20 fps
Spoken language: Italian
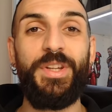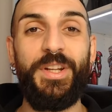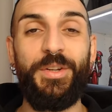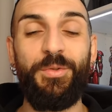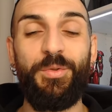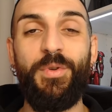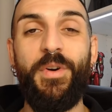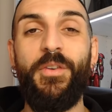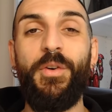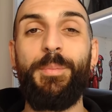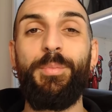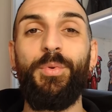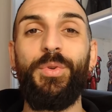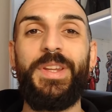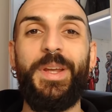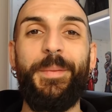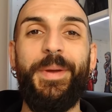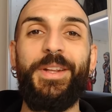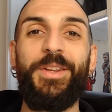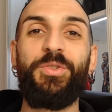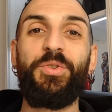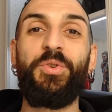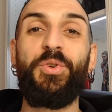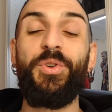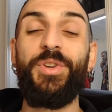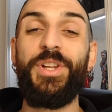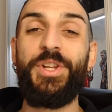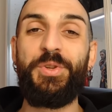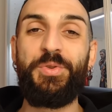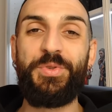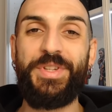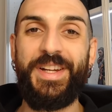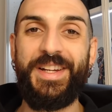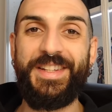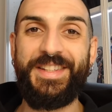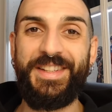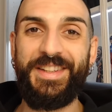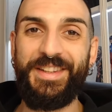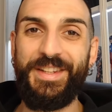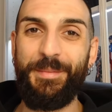in un nuovo appuntamento con le news della
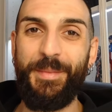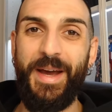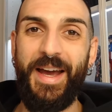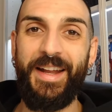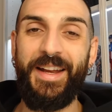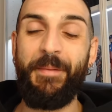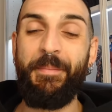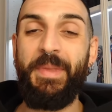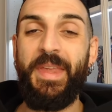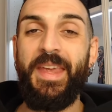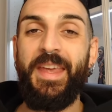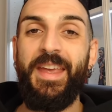settimana.